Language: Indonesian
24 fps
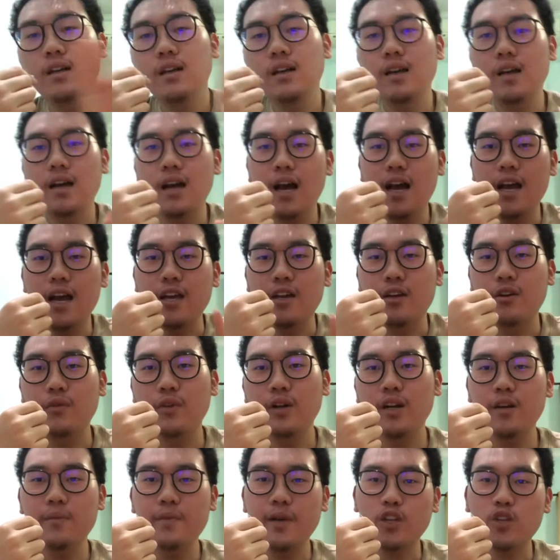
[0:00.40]
Hai,
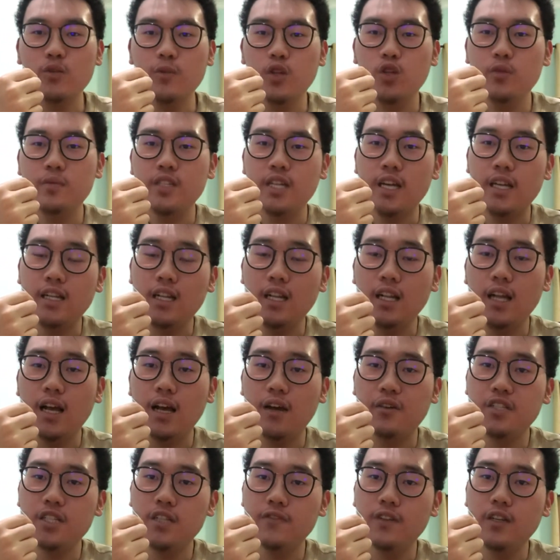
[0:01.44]
welcome back to my YouTube channel.
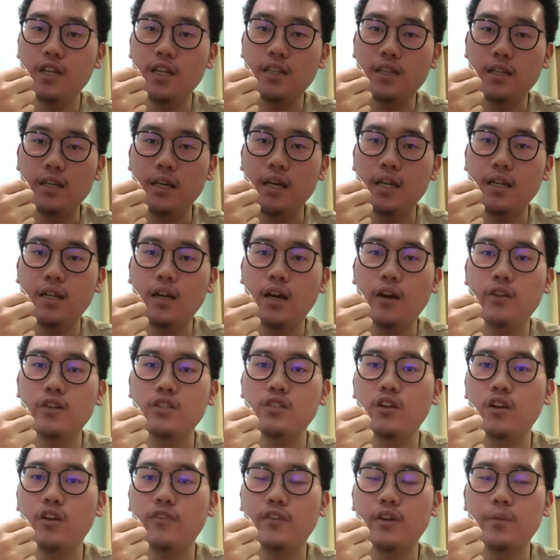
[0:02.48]
Aku si Adrian, aku adalah
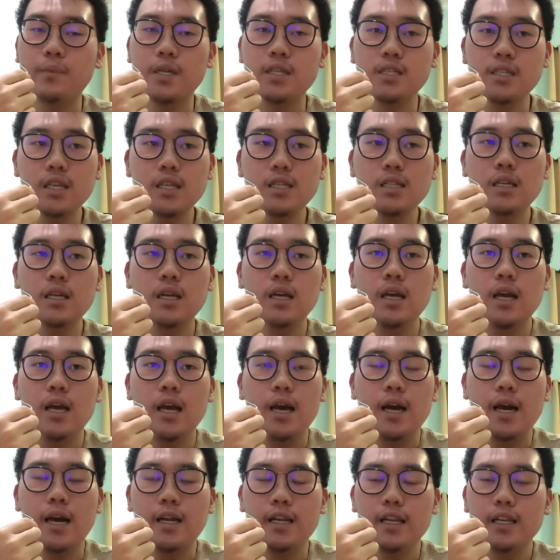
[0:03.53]
seorang farmasis.
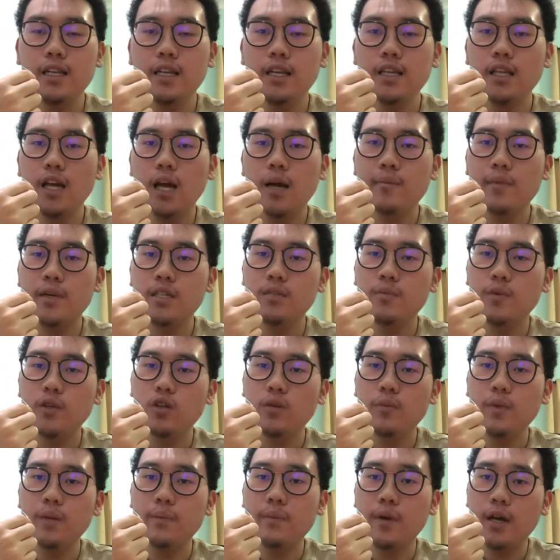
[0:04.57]
Hari ini kita akan bahas sebuah
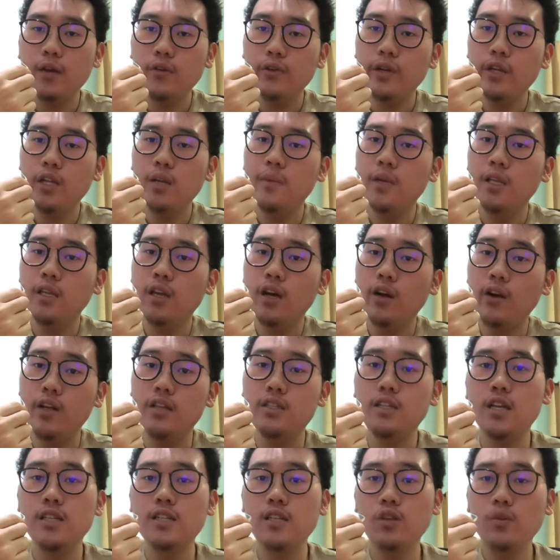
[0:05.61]
topik baru yang diminta oleh
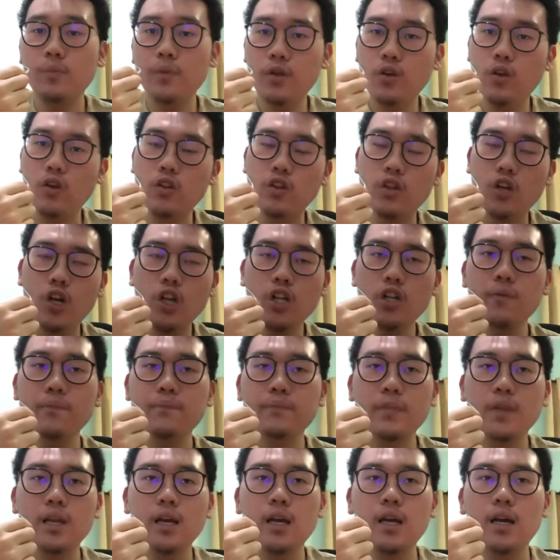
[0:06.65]
salah satu penonton.
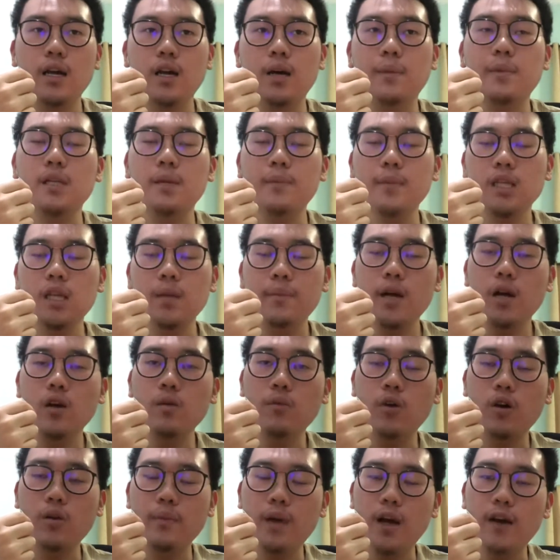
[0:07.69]
Uh, Pertama-tama aku
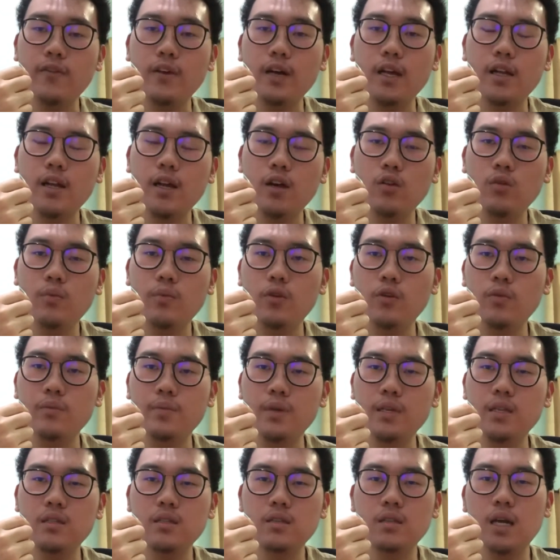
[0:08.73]
mohon maaf karena aku belum
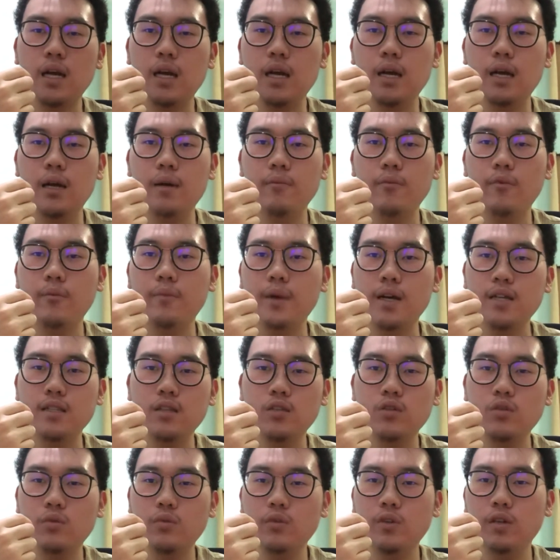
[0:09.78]
bisa membahas
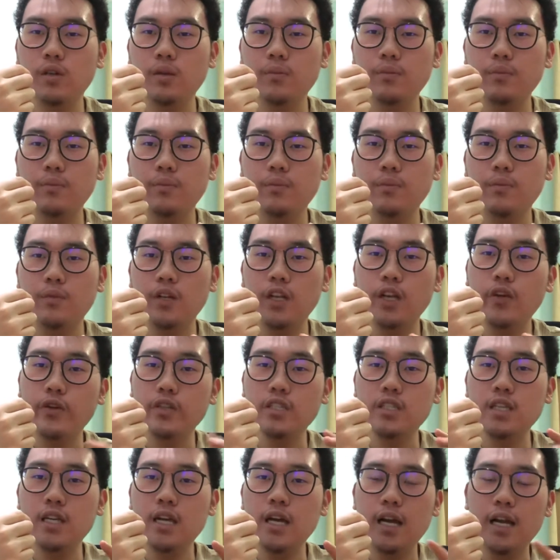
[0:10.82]
satu
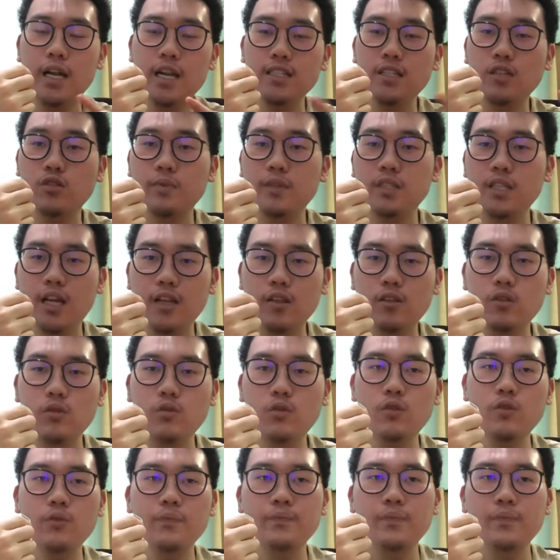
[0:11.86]
requestnya kalian satu persatu